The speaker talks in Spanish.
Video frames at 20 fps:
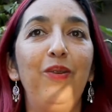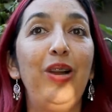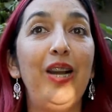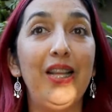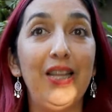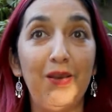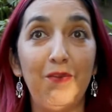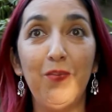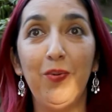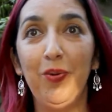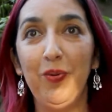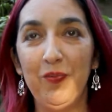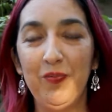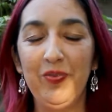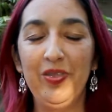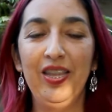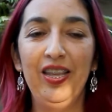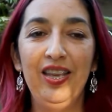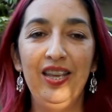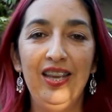el equipo
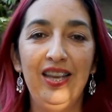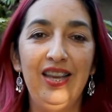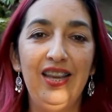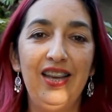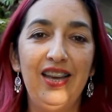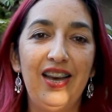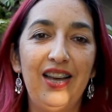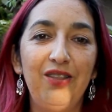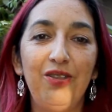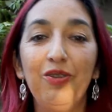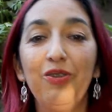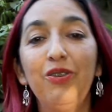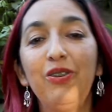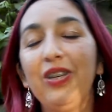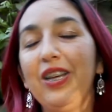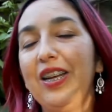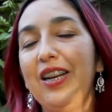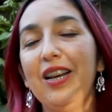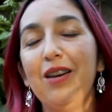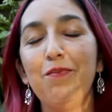a todos
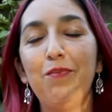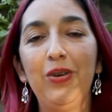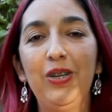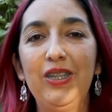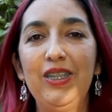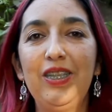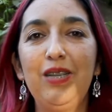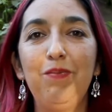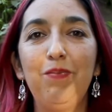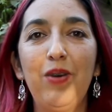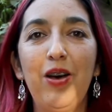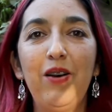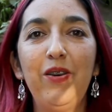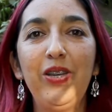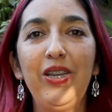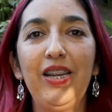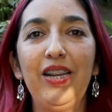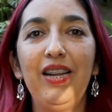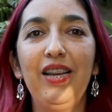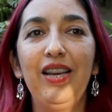quienes han participado y
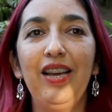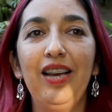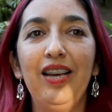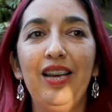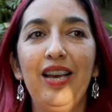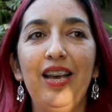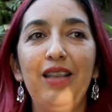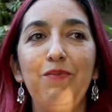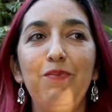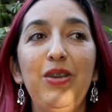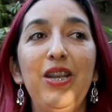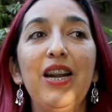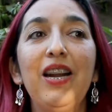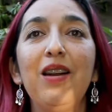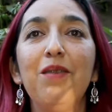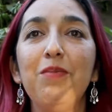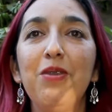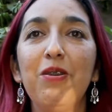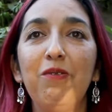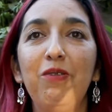quienes admiran
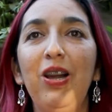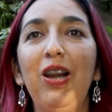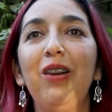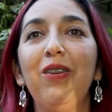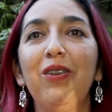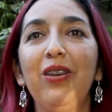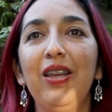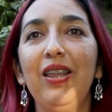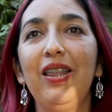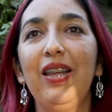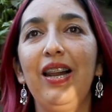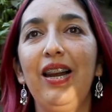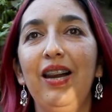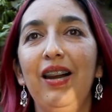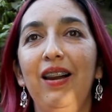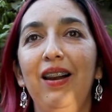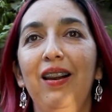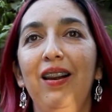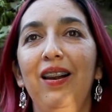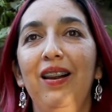a mi abuelo
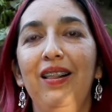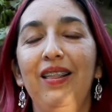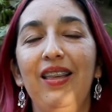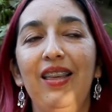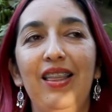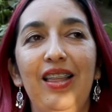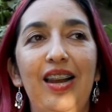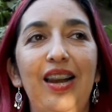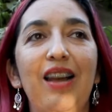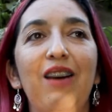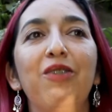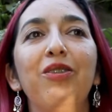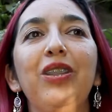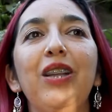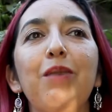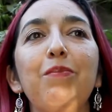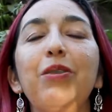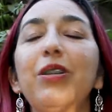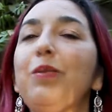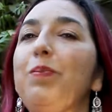desde, desde la
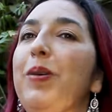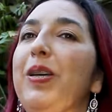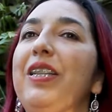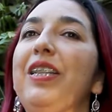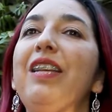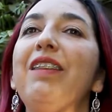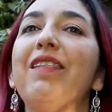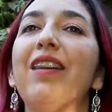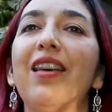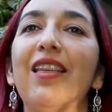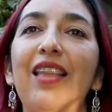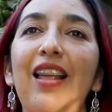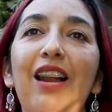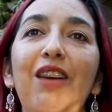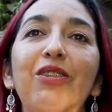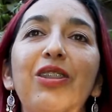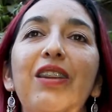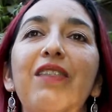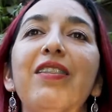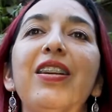otra perspectiva, desde la
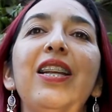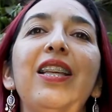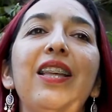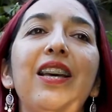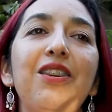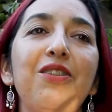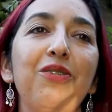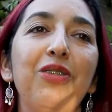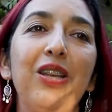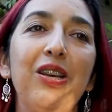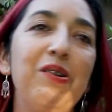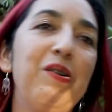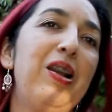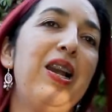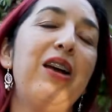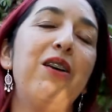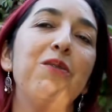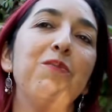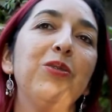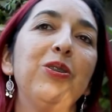otra vereda. Yo tengo el
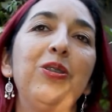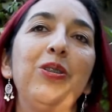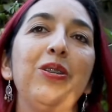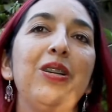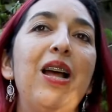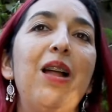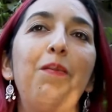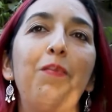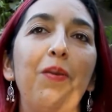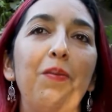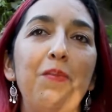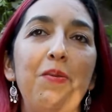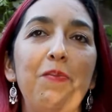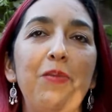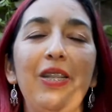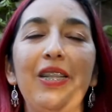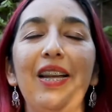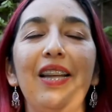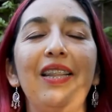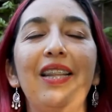lado emocional, para mí
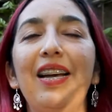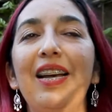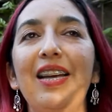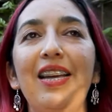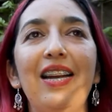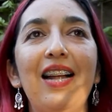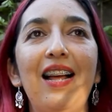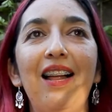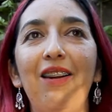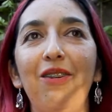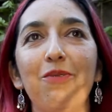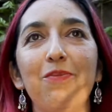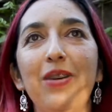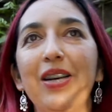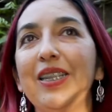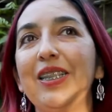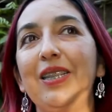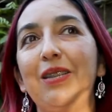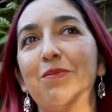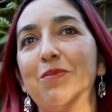mi tata era lo
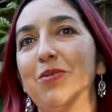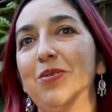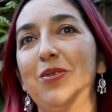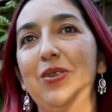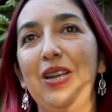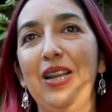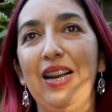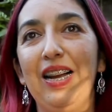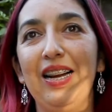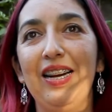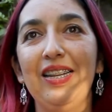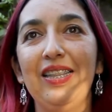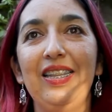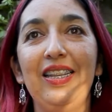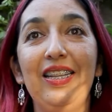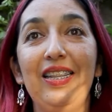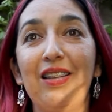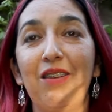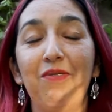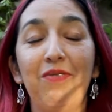máximo, el
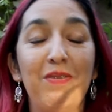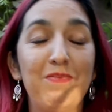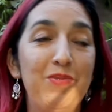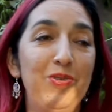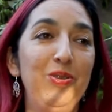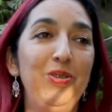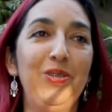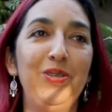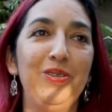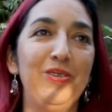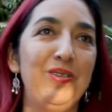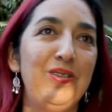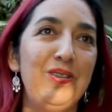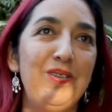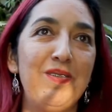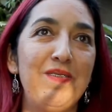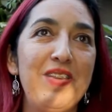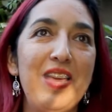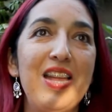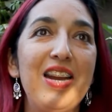artista famoso,
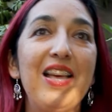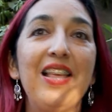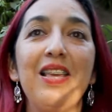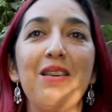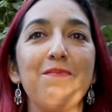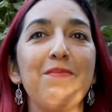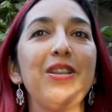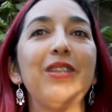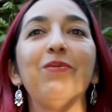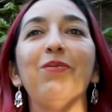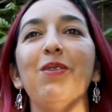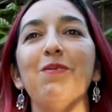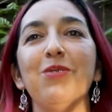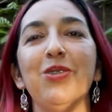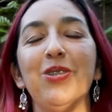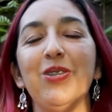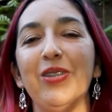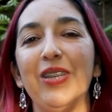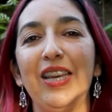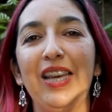no había nadie más
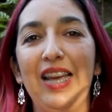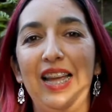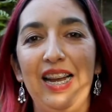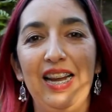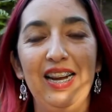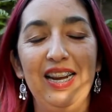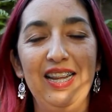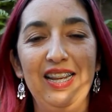famoso que él.